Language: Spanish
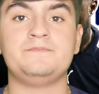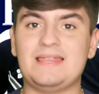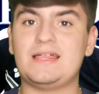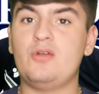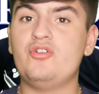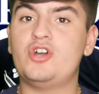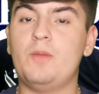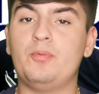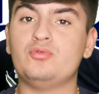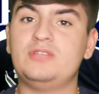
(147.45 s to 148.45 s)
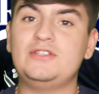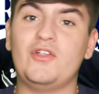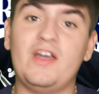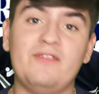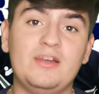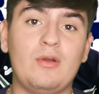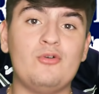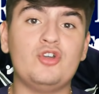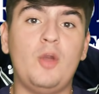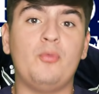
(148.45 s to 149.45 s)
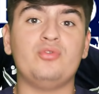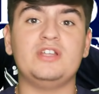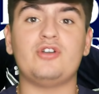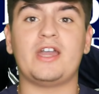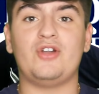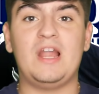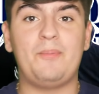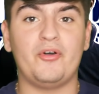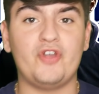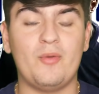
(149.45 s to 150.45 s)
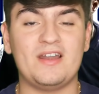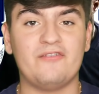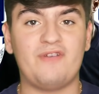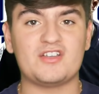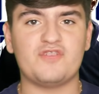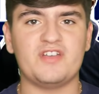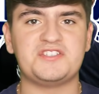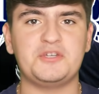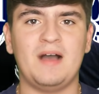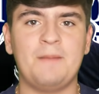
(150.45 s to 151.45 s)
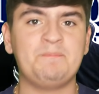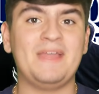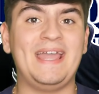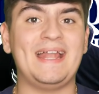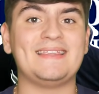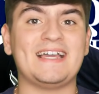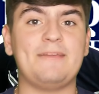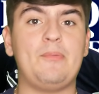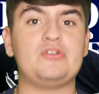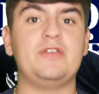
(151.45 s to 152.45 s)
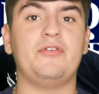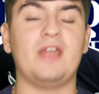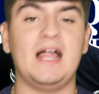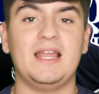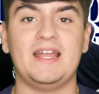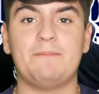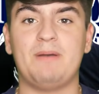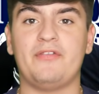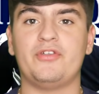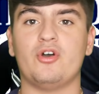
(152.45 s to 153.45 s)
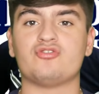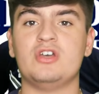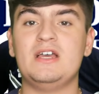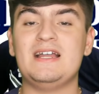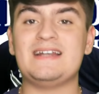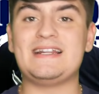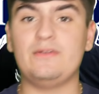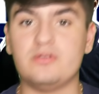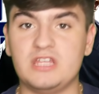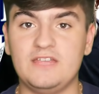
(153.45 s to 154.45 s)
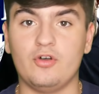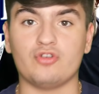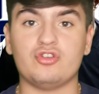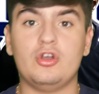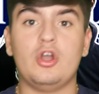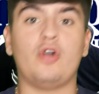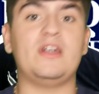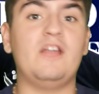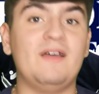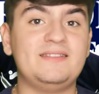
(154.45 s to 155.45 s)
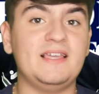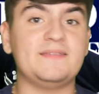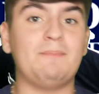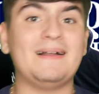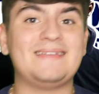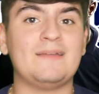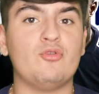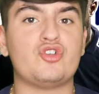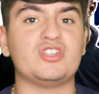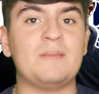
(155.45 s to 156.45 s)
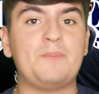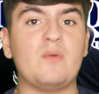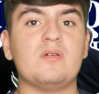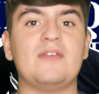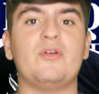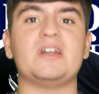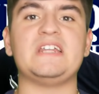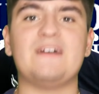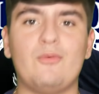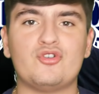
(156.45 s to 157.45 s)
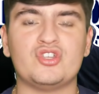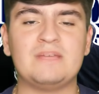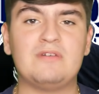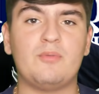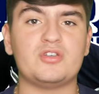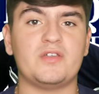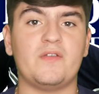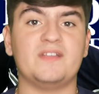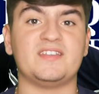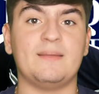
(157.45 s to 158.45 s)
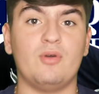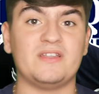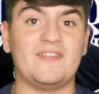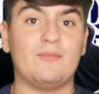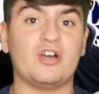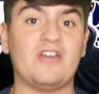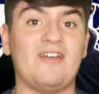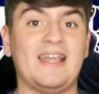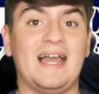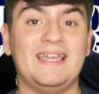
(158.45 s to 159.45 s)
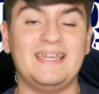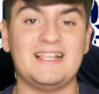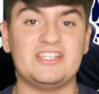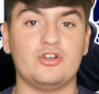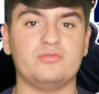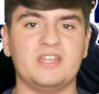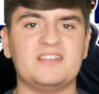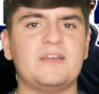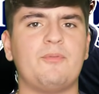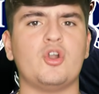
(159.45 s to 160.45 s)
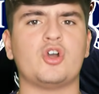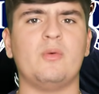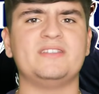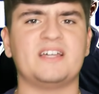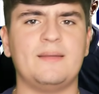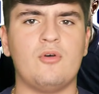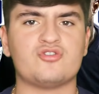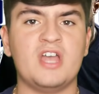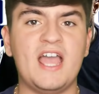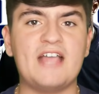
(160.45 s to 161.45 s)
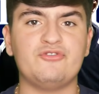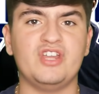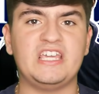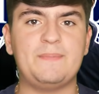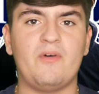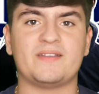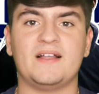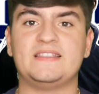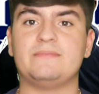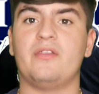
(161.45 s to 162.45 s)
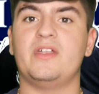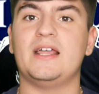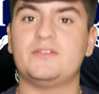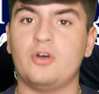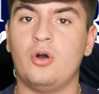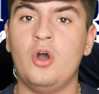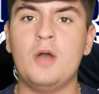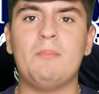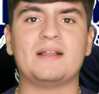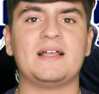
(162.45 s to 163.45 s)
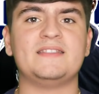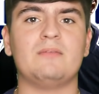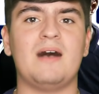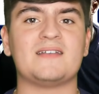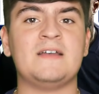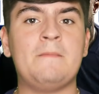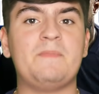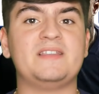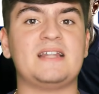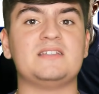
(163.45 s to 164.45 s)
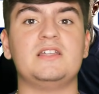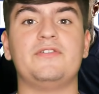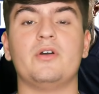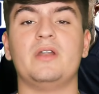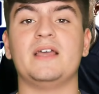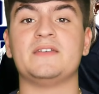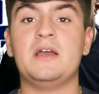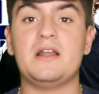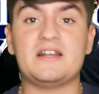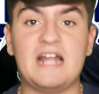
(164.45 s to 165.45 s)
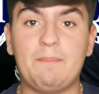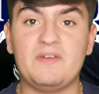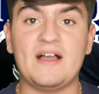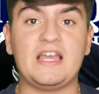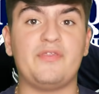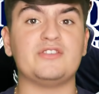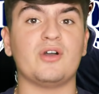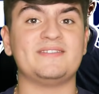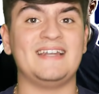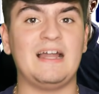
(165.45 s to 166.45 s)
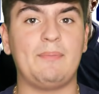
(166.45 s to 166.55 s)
Quizá el único puntito débil o el único puntito que no le he podido ver en fase ofensiva es en ataques posicionales, en espacios reducidos, con el Betis va a estar mucho tiempo viviendo arriba, mucho tiempo en posición extremo y tendremos que verla ahí. El Girondins, después lo comentaremos, es un equipo bastante más directo, bastante más de transiciones rápidas, que es cierto que tiene